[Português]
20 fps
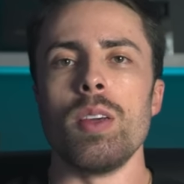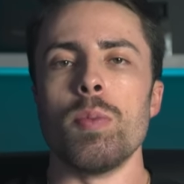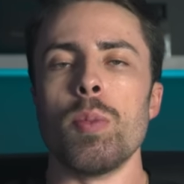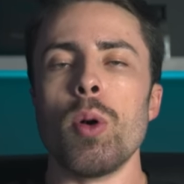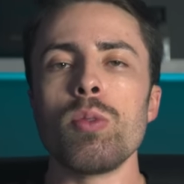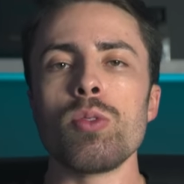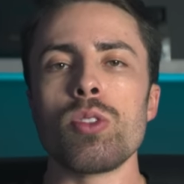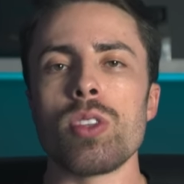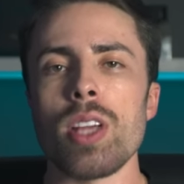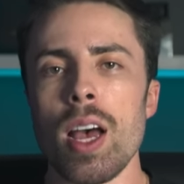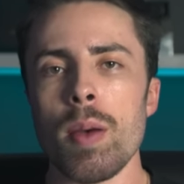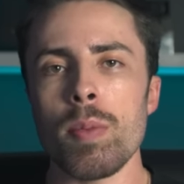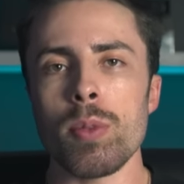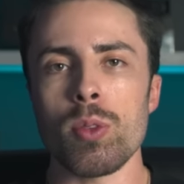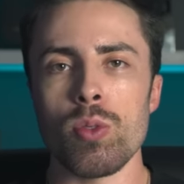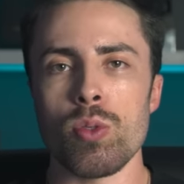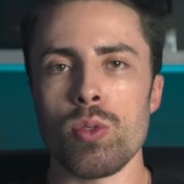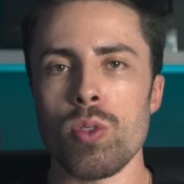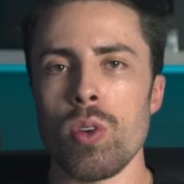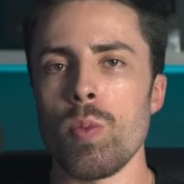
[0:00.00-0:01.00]
E bons
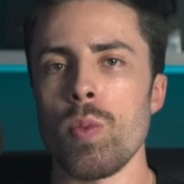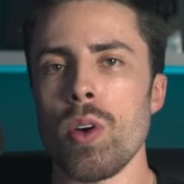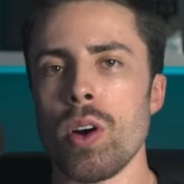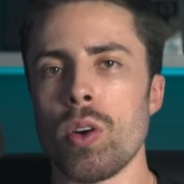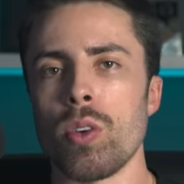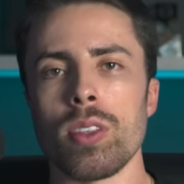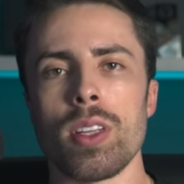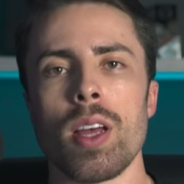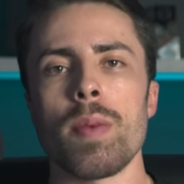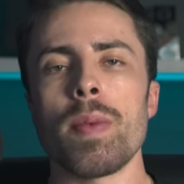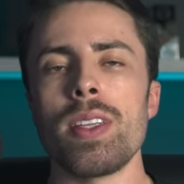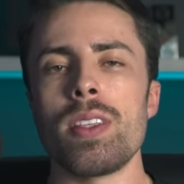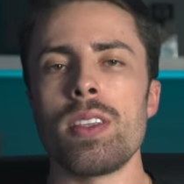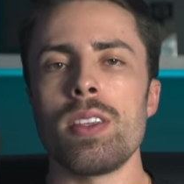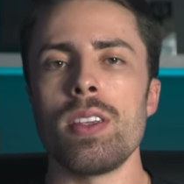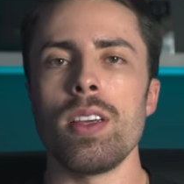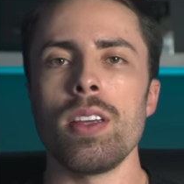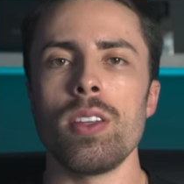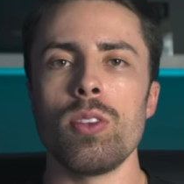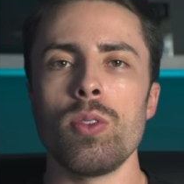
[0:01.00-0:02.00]
hábitos como acordar mais
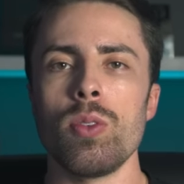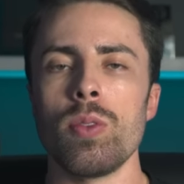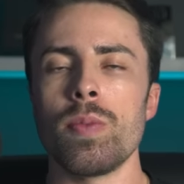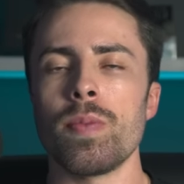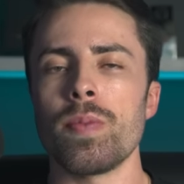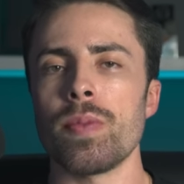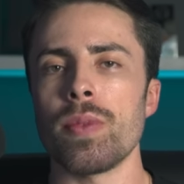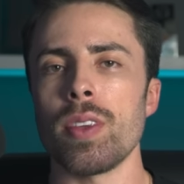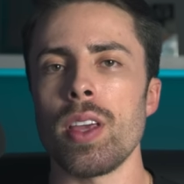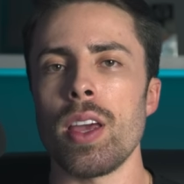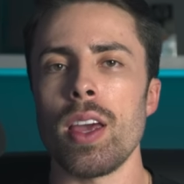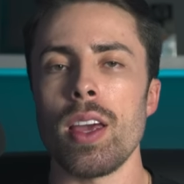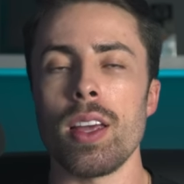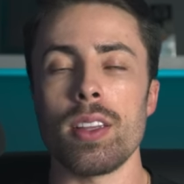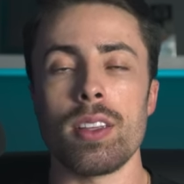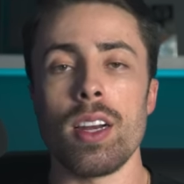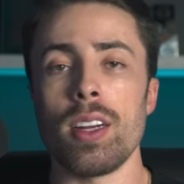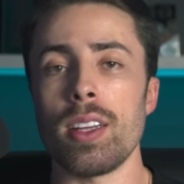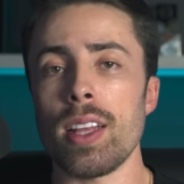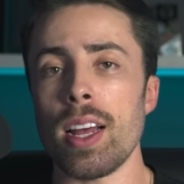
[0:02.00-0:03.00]
cedo, é,
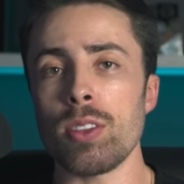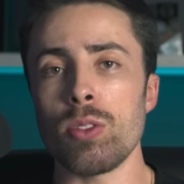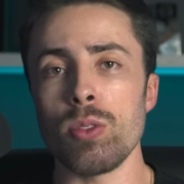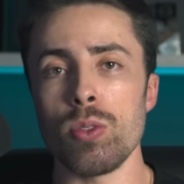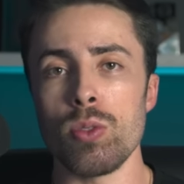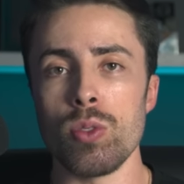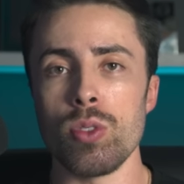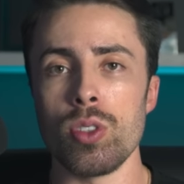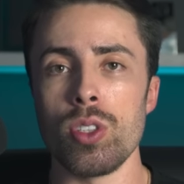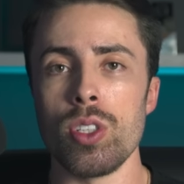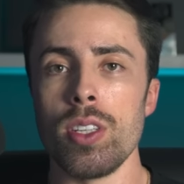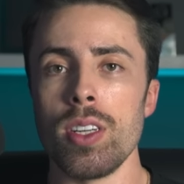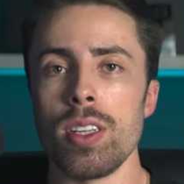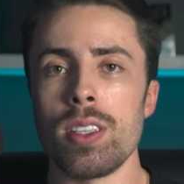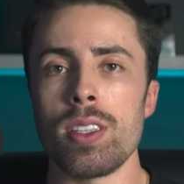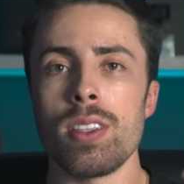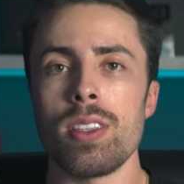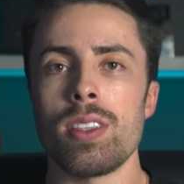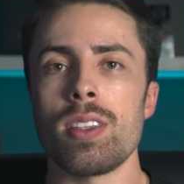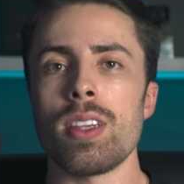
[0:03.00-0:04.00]
treinar todos os
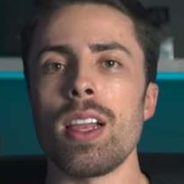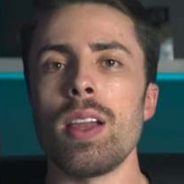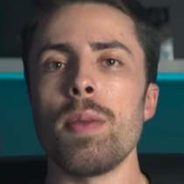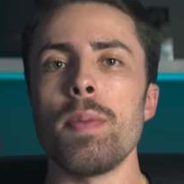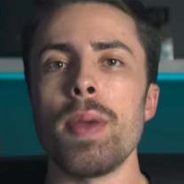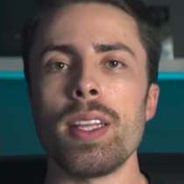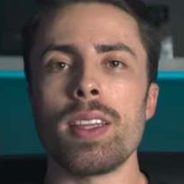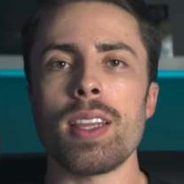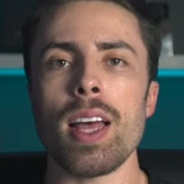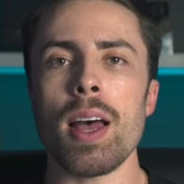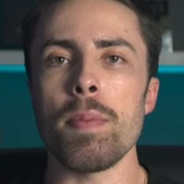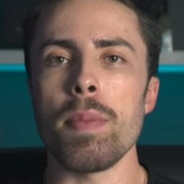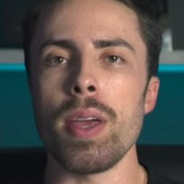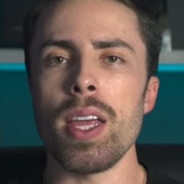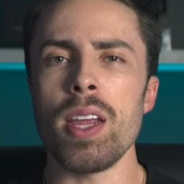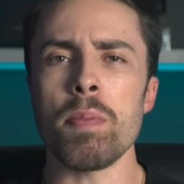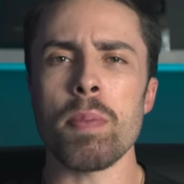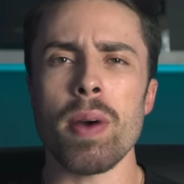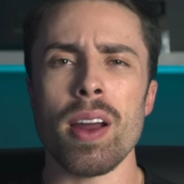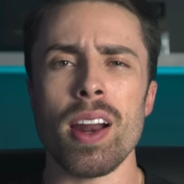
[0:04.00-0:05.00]
dias, se alimentar
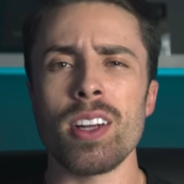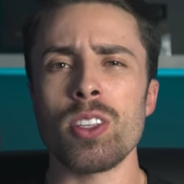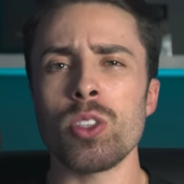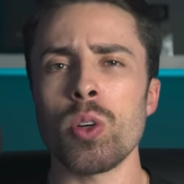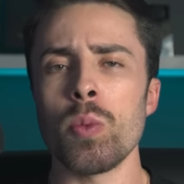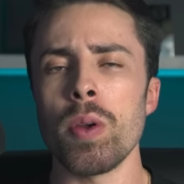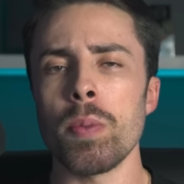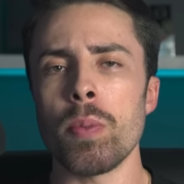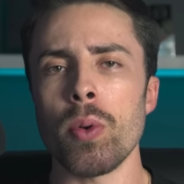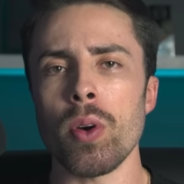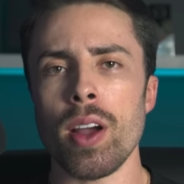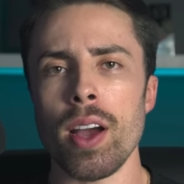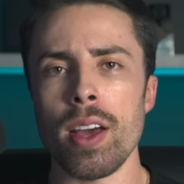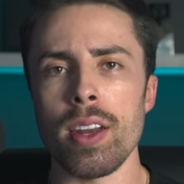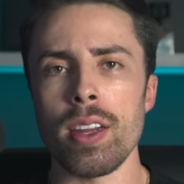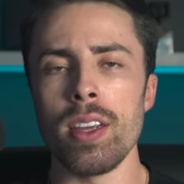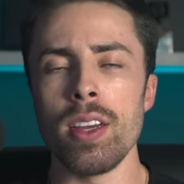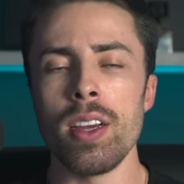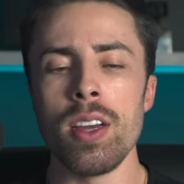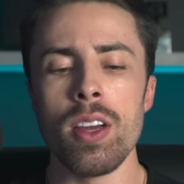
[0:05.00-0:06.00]
bem, parar de comer
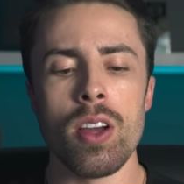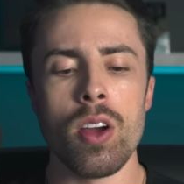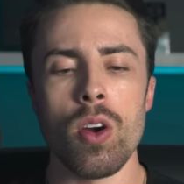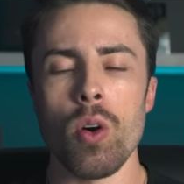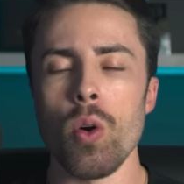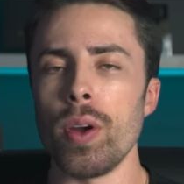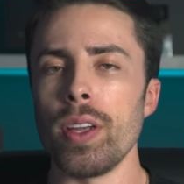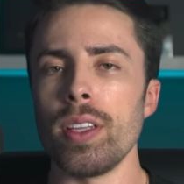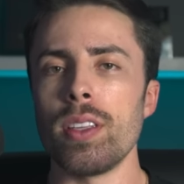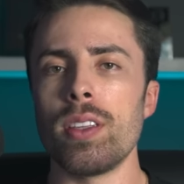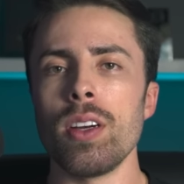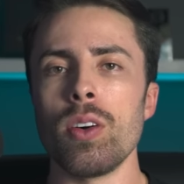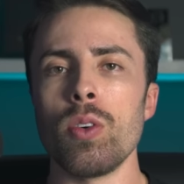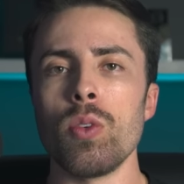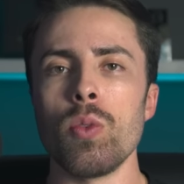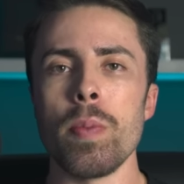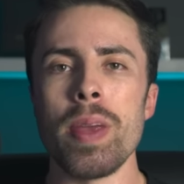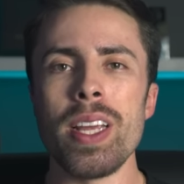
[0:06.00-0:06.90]
porcaria, ou então